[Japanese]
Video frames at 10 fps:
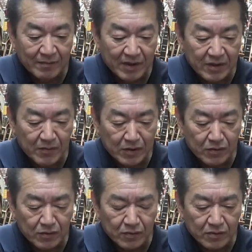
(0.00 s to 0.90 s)
まあでもあ
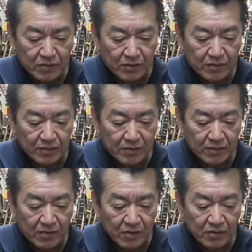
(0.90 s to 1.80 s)
の
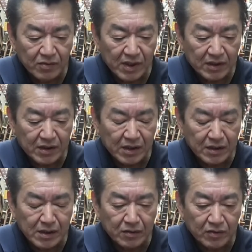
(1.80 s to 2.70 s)
こういうことをやっていか
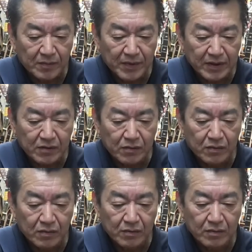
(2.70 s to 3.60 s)
ないとやっぱりこ
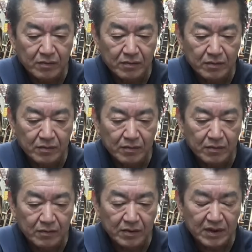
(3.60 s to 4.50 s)

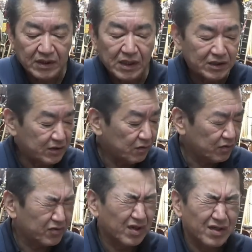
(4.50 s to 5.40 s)
うギター人口
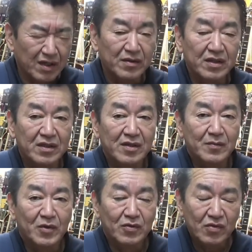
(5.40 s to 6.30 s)
というかな
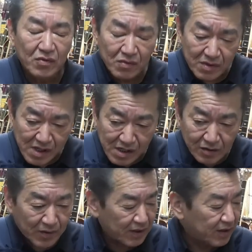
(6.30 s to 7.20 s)
もうどう考え
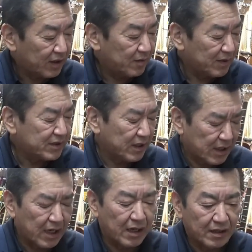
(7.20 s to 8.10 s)
ても減っていきますか
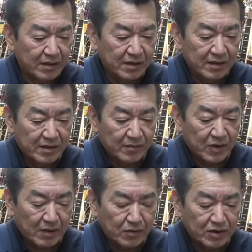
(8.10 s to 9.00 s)
ら
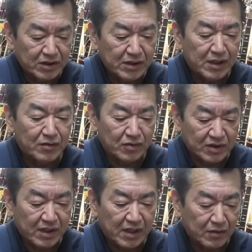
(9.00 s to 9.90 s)
僕あの信念と
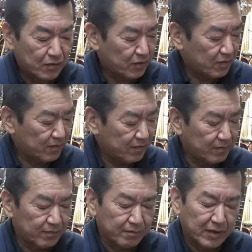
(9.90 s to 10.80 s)
してあの、
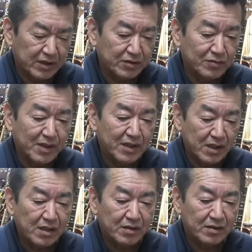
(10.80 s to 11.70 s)
まあ、死ぬまで
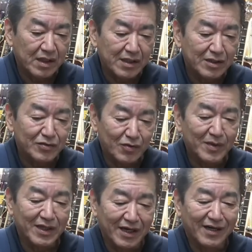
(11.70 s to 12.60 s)
ね75
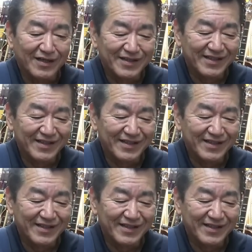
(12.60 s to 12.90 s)
までか